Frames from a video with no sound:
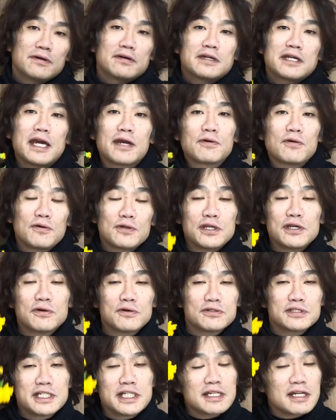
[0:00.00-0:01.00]
結構日
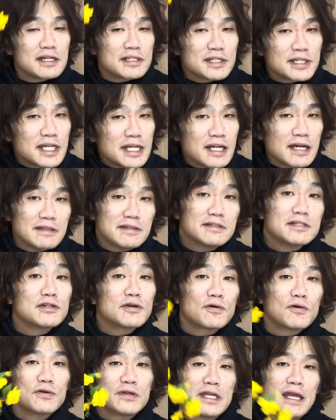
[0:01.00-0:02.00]
本人が好きなんですよ
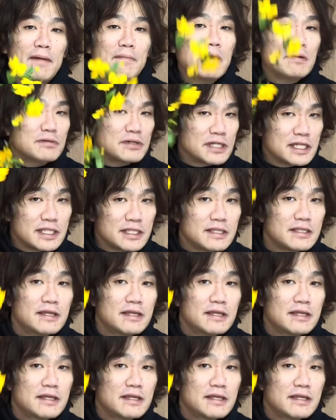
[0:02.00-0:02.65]
この山吹